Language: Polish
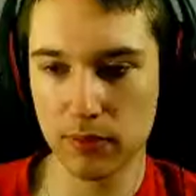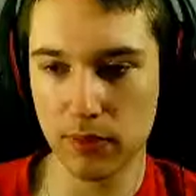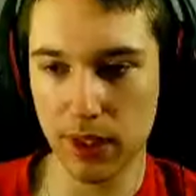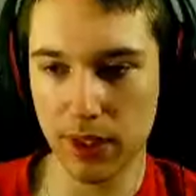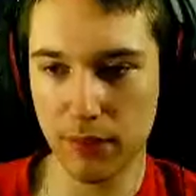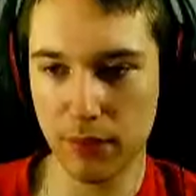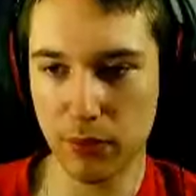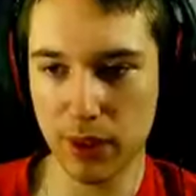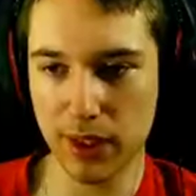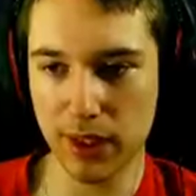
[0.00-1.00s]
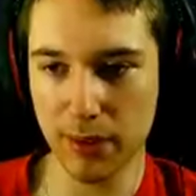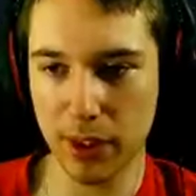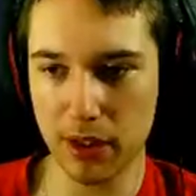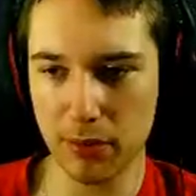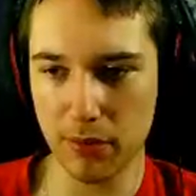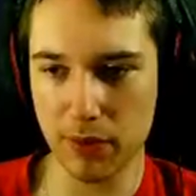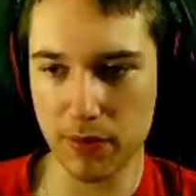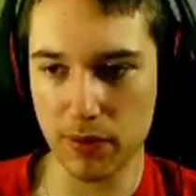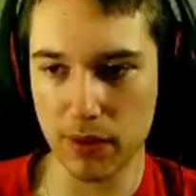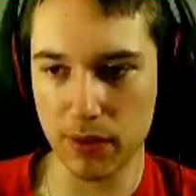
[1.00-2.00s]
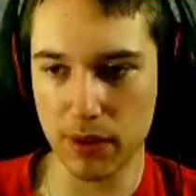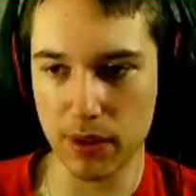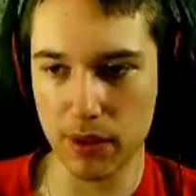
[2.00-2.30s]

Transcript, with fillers: No ja w ogóle na kamień nie mogę wskoczyć.